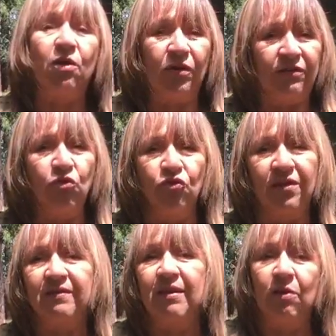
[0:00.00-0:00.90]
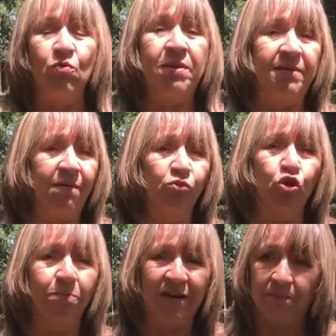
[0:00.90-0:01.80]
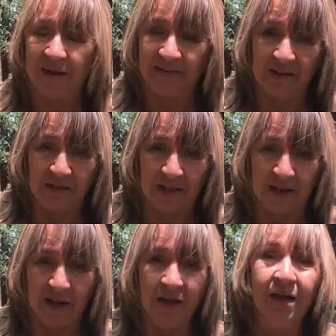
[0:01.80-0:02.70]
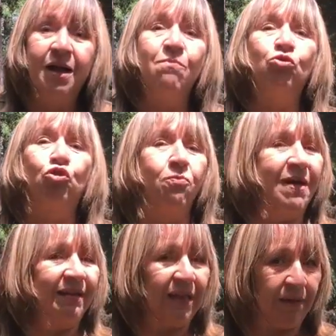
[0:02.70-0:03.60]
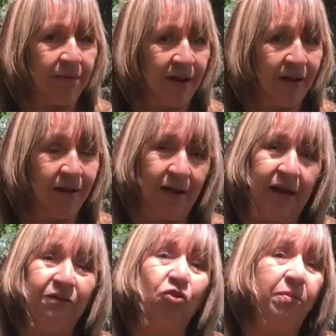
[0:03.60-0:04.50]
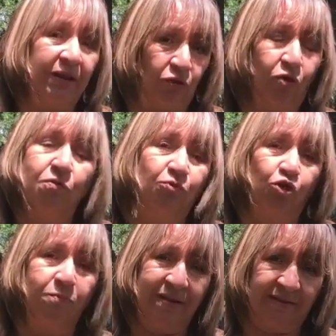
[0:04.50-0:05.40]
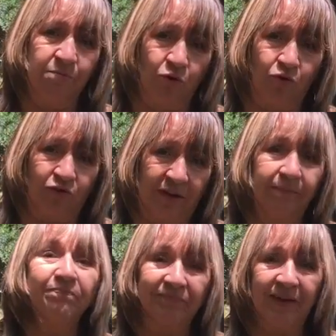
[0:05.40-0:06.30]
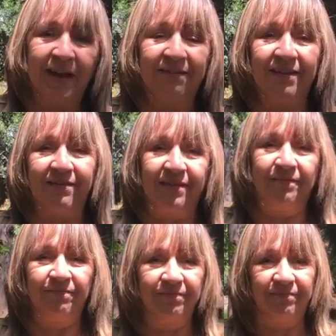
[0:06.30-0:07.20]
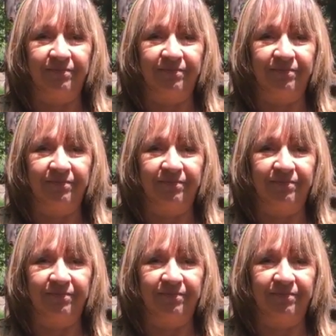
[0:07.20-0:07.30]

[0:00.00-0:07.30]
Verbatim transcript: creo que eso nos hace una vida mucho más placentera, mucho más libre y sobre todo mucho más amorosa. Gracias.